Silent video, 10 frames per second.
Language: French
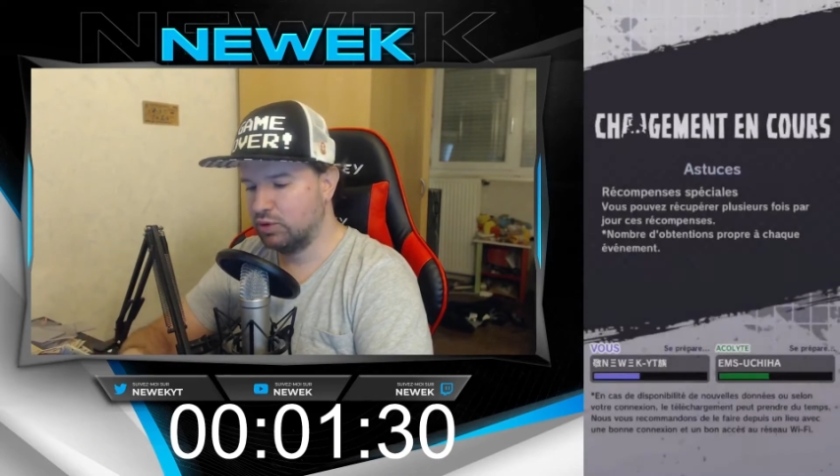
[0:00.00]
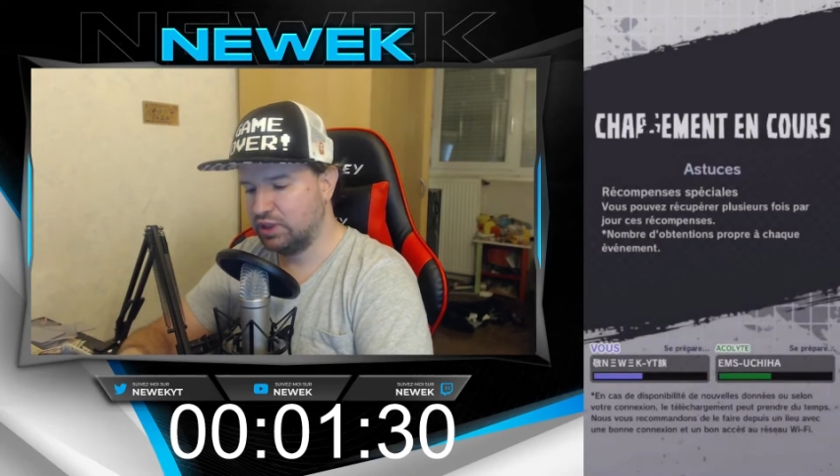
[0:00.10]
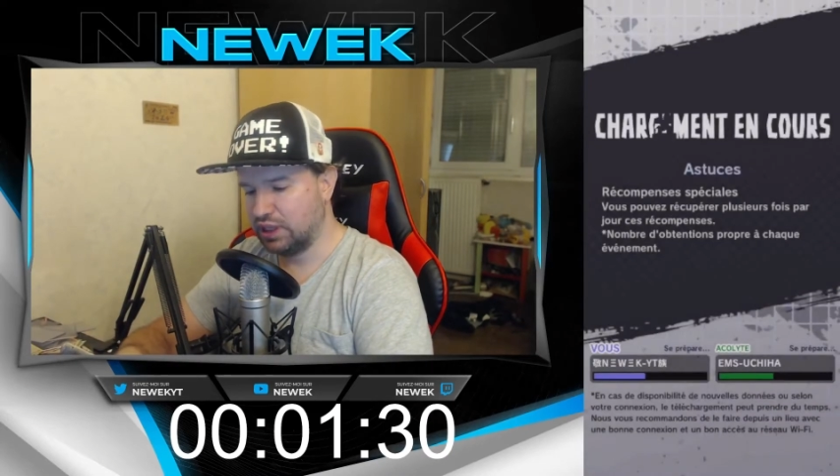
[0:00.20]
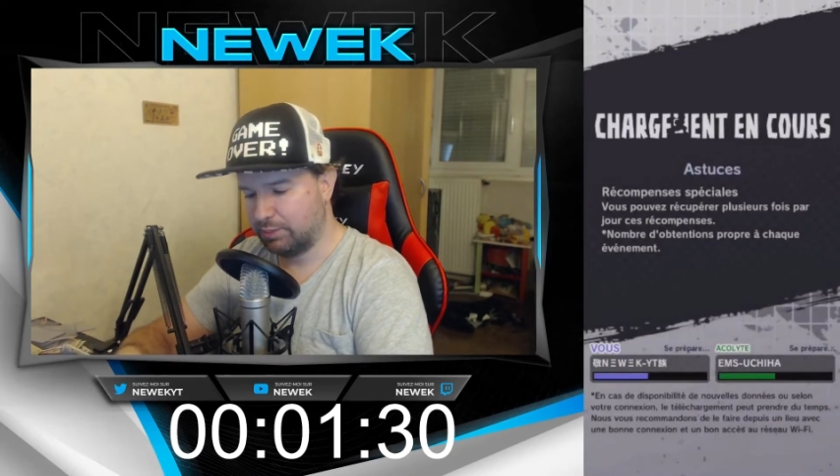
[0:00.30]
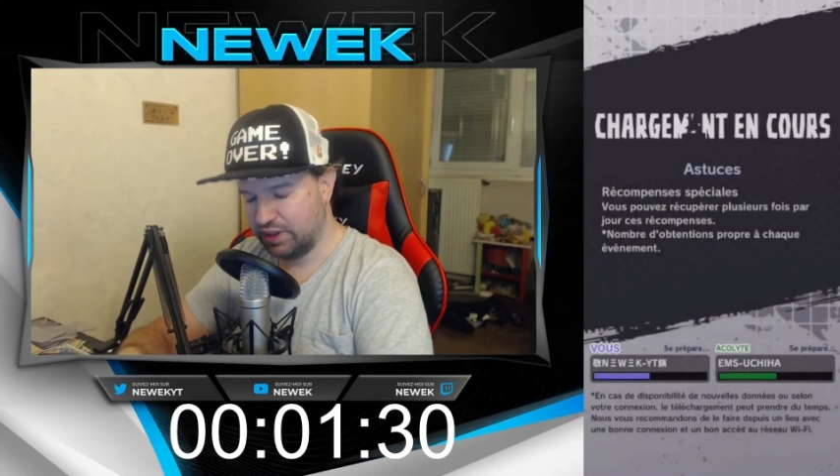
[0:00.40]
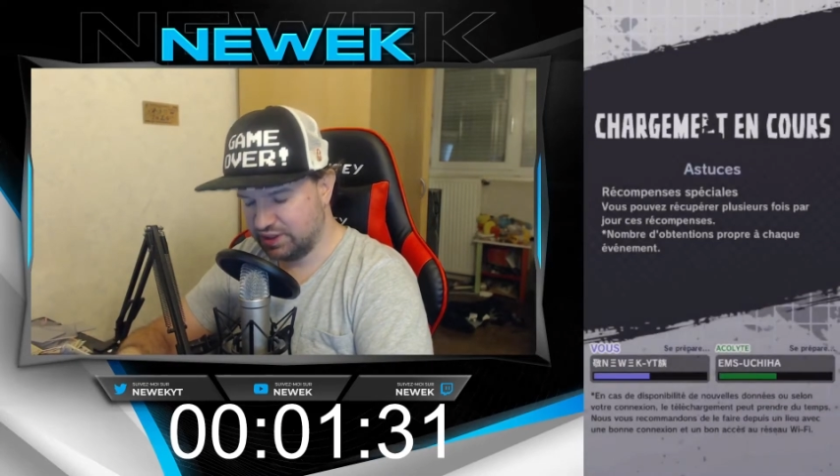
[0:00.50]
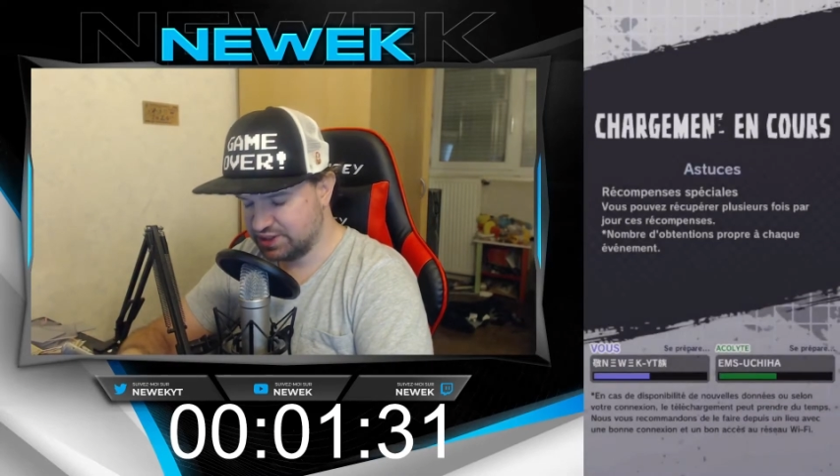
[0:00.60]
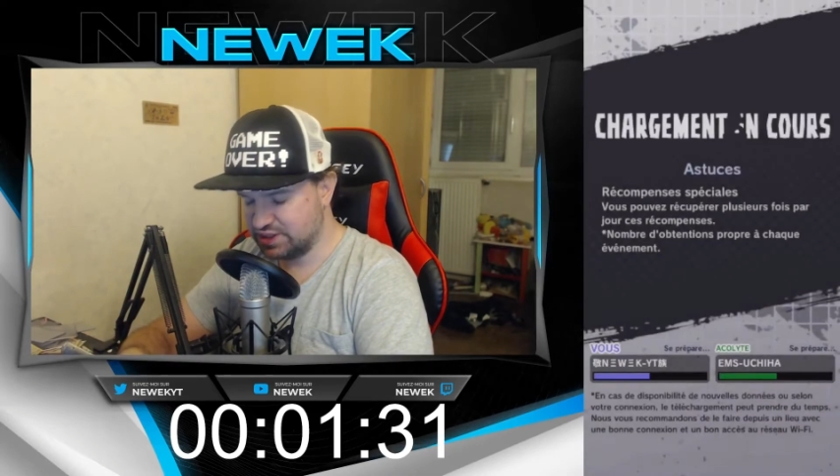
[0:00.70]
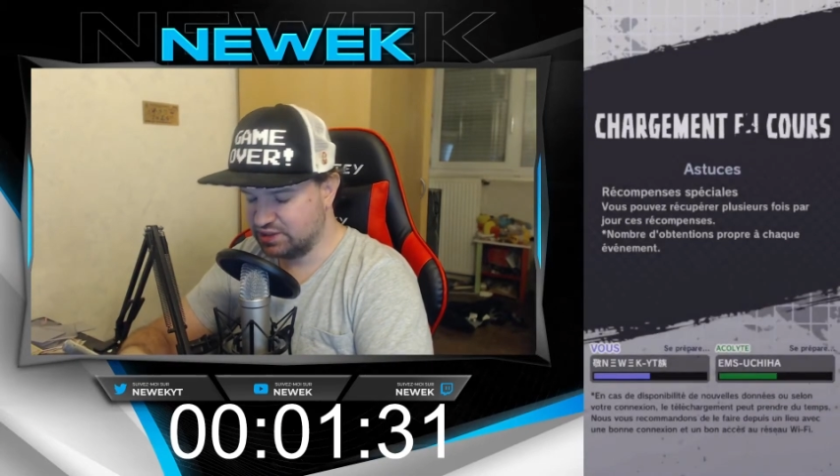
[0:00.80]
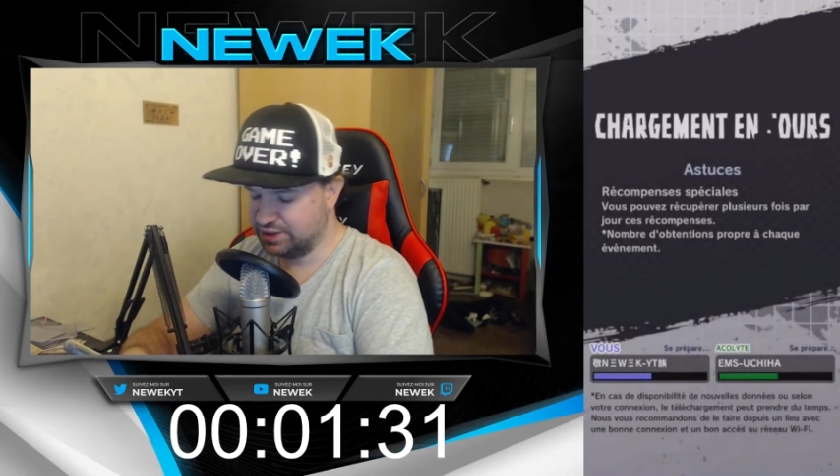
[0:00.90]
Il n'a pas
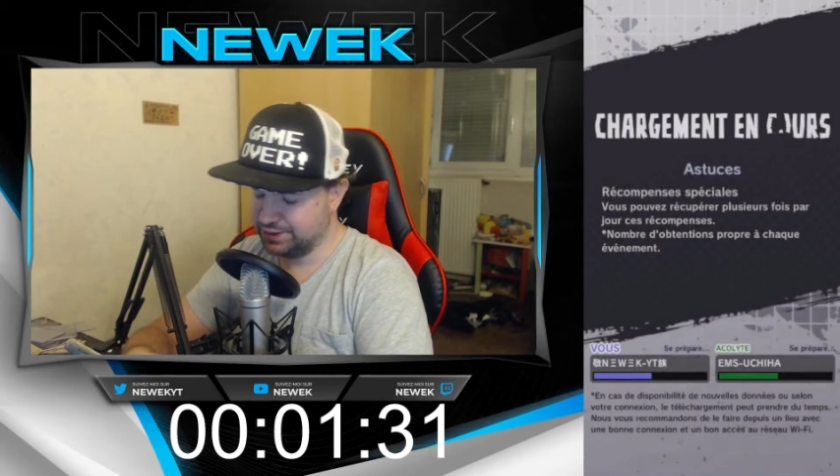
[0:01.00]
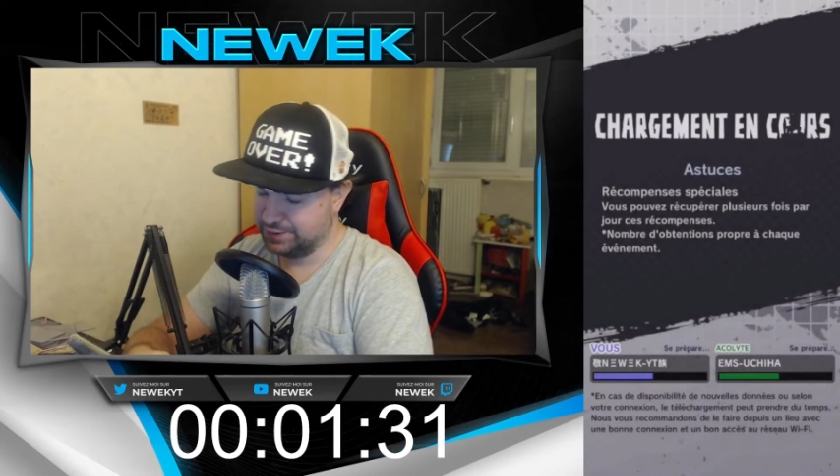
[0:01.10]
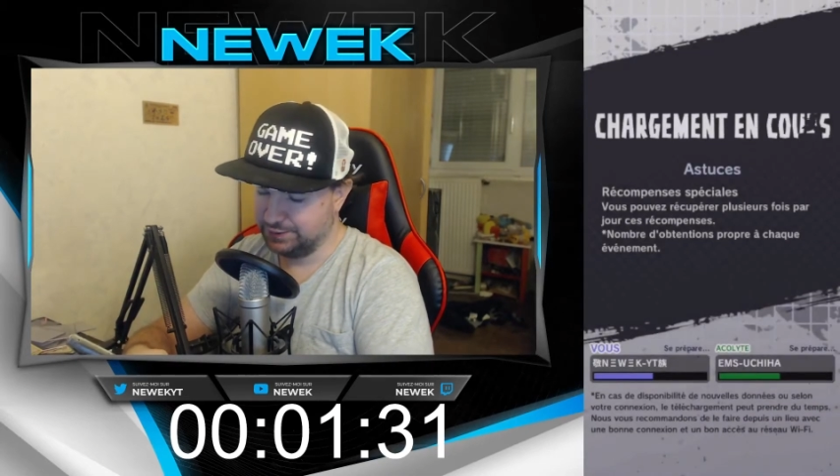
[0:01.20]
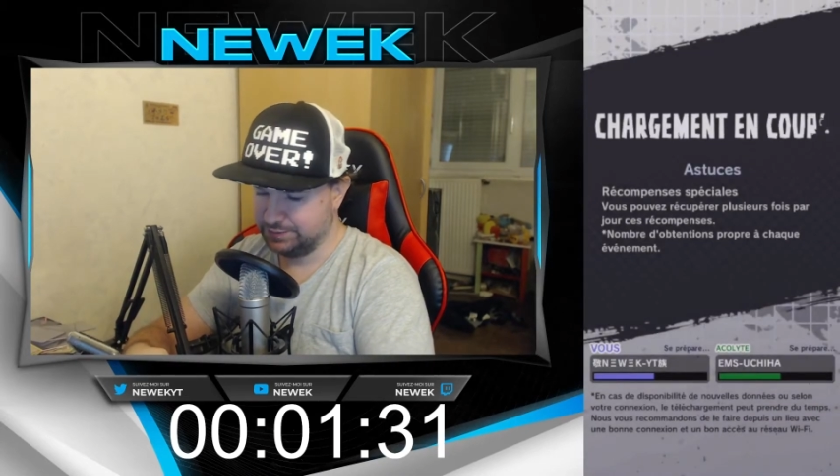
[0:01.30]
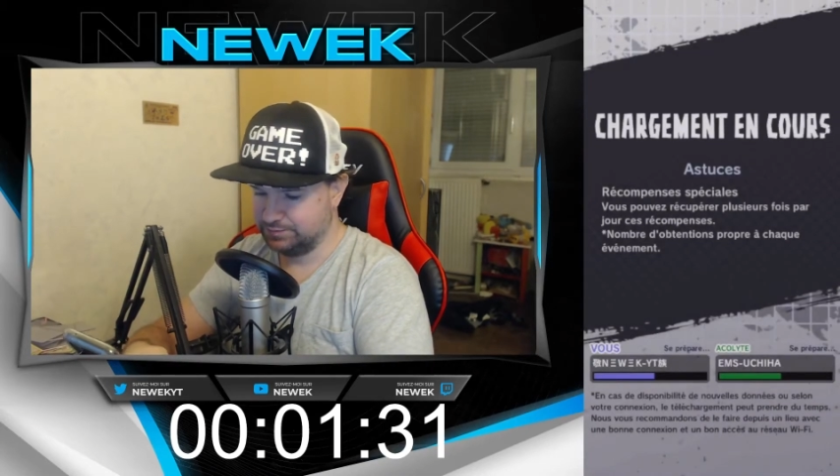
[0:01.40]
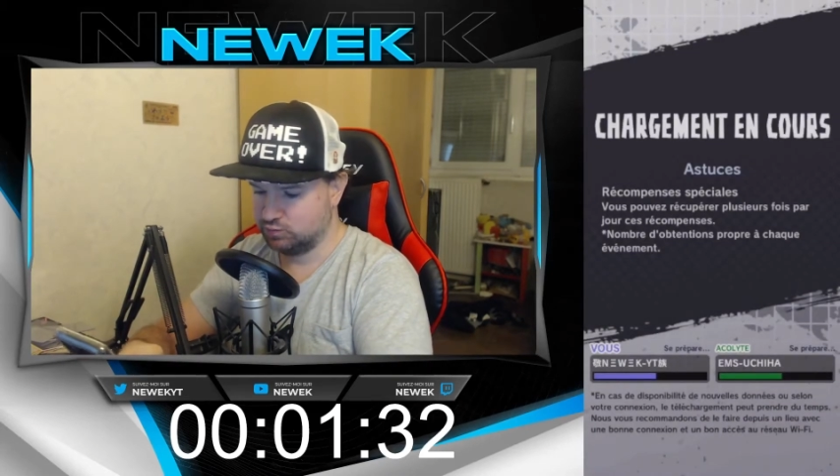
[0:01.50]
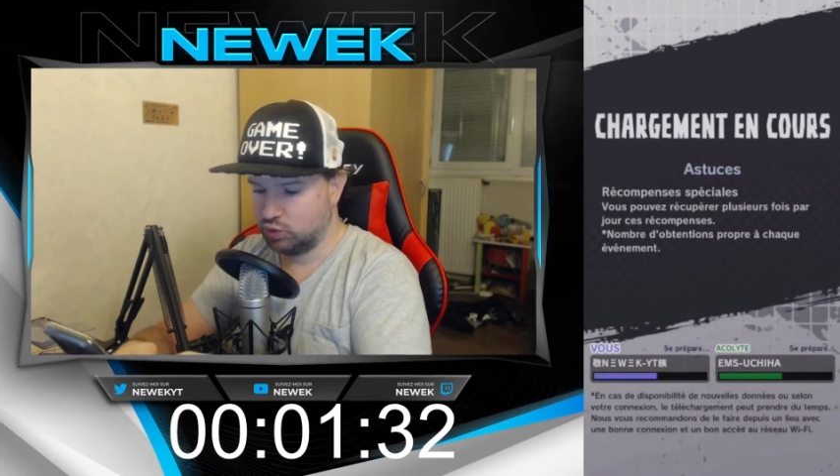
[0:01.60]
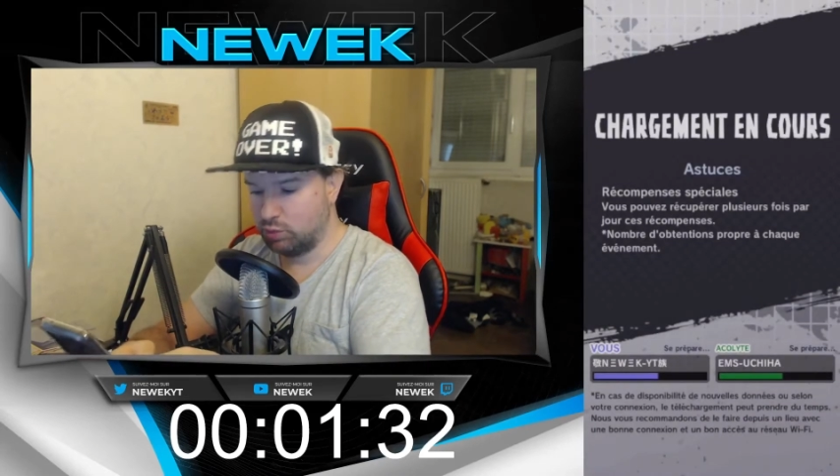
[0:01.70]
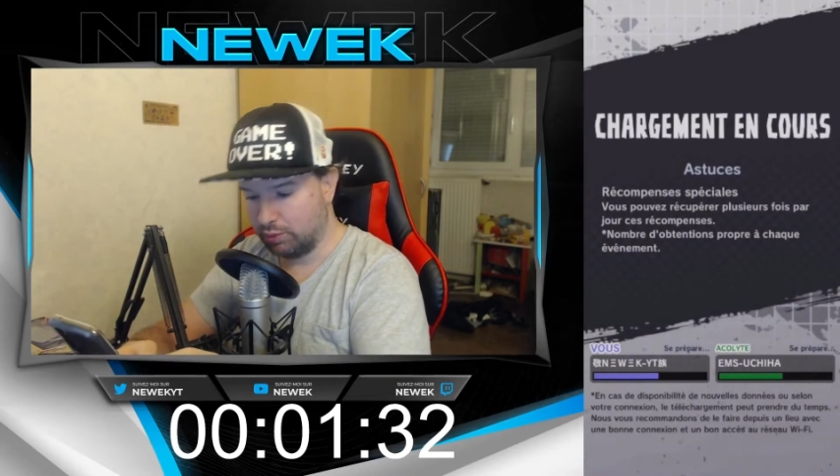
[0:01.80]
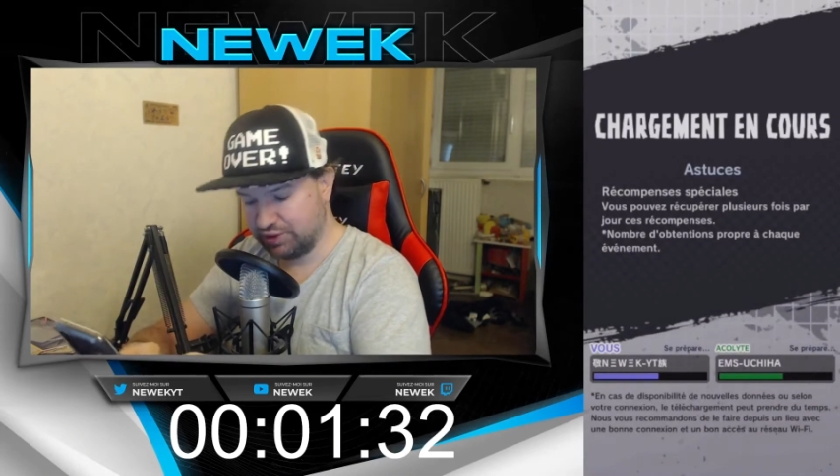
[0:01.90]
décidé
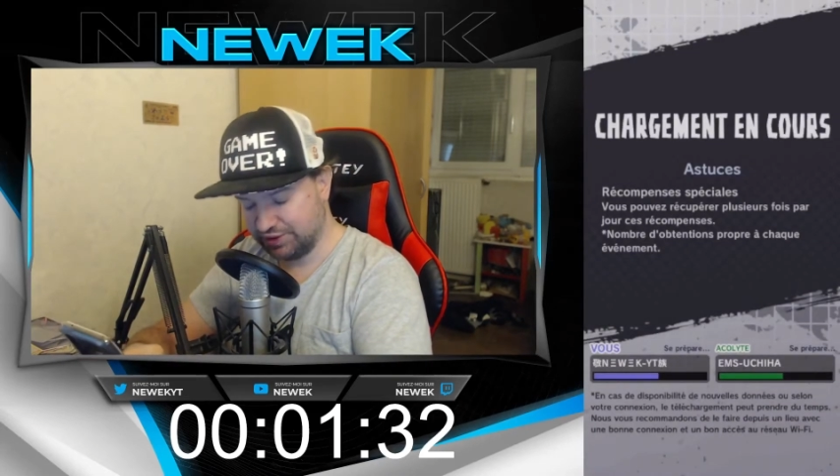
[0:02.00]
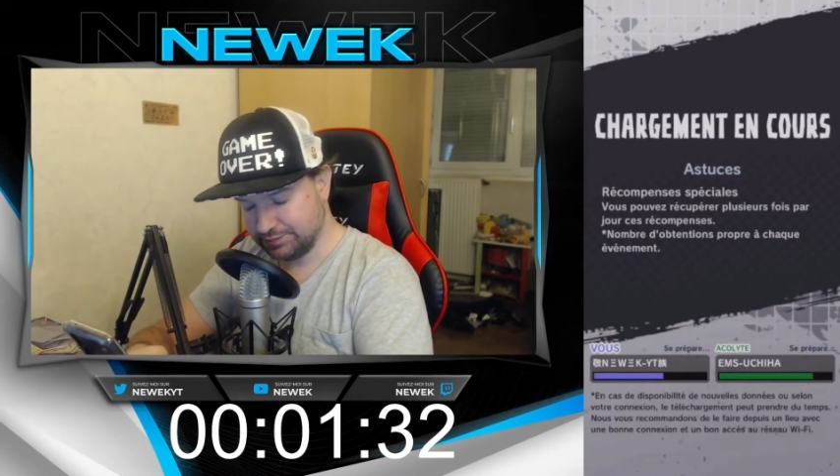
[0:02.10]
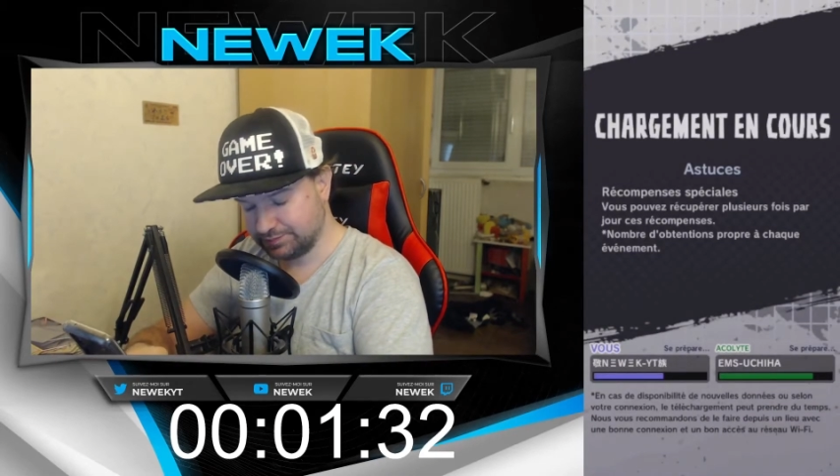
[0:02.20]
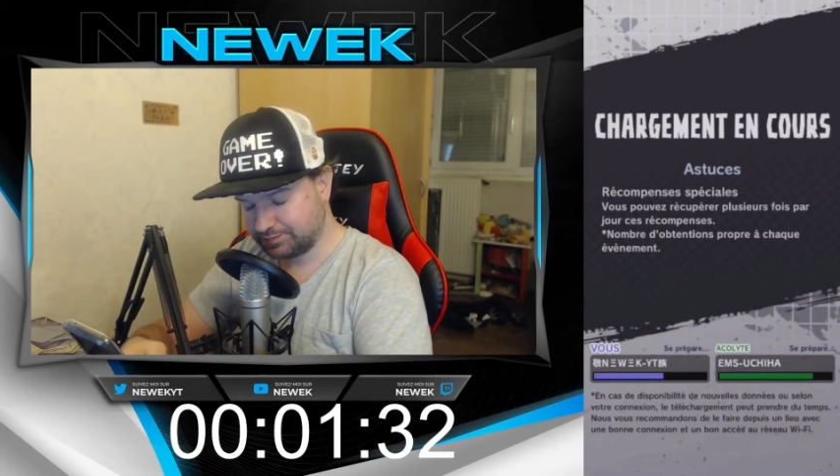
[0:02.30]
de m'embêter.